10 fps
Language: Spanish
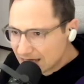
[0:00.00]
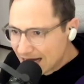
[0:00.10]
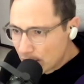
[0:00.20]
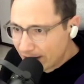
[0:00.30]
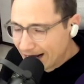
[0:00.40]

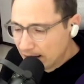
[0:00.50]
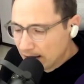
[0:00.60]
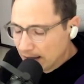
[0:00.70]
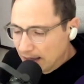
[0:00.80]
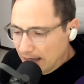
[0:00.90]
Ahora,
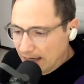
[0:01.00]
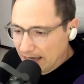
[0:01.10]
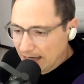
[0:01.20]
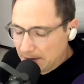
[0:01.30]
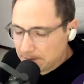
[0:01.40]

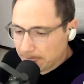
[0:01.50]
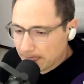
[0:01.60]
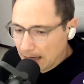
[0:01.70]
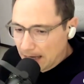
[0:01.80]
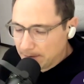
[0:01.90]
eh,
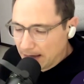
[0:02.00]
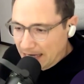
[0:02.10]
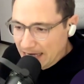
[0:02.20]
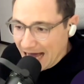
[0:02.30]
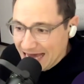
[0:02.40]

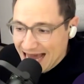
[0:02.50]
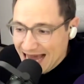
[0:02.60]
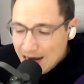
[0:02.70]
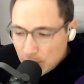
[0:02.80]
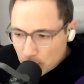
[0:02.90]
hay,
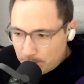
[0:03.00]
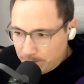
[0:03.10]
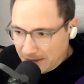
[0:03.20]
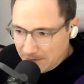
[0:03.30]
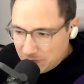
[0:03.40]
algo
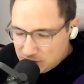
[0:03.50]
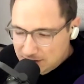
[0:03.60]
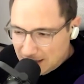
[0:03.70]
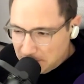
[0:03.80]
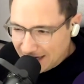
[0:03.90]
que vamos a
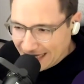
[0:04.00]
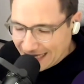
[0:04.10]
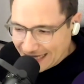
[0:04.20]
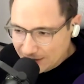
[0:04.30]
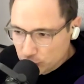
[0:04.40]
estar
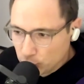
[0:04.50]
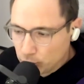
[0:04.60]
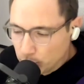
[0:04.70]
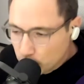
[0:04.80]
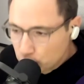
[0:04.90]
manejando
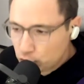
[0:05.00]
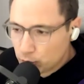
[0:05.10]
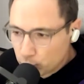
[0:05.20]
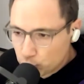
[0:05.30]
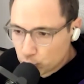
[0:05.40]
mucho,
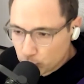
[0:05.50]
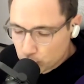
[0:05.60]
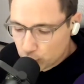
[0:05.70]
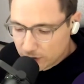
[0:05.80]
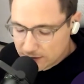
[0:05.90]
mucho,
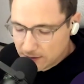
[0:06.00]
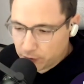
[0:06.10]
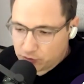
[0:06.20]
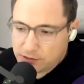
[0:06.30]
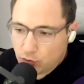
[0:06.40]
mucho, que es el
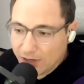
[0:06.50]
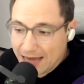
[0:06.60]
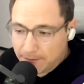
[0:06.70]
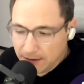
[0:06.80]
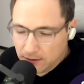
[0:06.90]
proceso
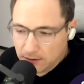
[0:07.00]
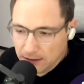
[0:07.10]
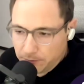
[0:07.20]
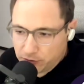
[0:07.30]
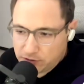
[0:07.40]
Kame. y
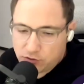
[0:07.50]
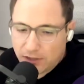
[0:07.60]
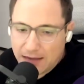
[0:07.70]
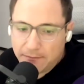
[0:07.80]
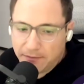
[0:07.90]
el proceso
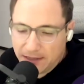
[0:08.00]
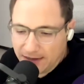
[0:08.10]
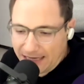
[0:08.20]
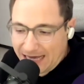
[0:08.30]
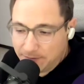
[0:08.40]
Kame viene
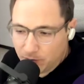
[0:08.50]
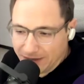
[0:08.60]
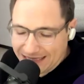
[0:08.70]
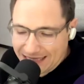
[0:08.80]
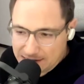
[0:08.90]
de cambio
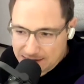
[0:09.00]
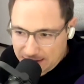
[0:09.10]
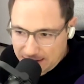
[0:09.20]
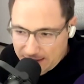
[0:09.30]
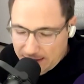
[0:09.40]
mental
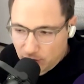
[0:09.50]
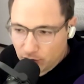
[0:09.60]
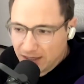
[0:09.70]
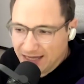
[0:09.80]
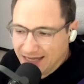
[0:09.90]
estratégico.
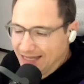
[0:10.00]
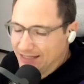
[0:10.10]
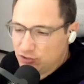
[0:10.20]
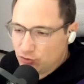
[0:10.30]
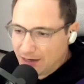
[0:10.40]

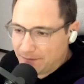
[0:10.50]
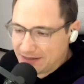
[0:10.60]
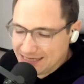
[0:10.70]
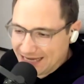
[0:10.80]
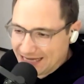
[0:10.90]
Yo la
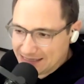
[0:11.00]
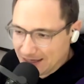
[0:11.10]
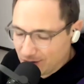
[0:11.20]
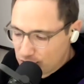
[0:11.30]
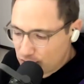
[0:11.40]
pasé
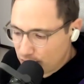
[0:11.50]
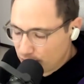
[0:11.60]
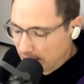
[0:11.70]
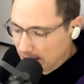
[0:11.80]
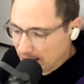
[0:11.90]

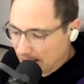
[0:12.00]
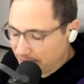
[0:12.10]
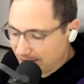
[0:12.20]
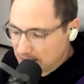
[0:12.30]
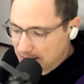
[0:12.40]
asqueroso en la
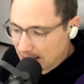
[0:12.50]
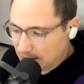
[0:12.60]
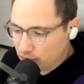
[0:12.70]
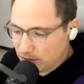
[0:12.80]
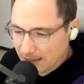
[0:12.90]
infancia,
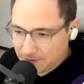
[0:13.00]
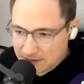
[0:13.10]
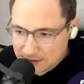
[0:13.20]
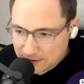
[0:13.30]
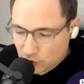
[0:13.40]
yo llegué a
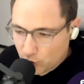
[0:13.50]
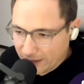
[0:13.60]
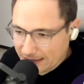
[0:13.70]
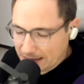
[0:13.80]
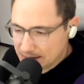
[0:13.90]
pesar
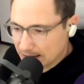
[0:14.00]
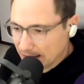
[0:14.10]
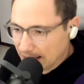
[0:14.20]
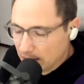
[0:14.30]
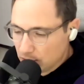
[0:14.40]
147
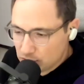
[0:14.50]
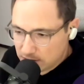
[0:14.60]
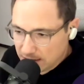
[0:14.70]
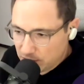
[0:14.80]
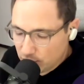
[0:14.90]
kilos,
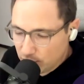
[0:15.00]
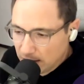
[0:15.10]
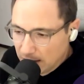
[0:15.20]
era yo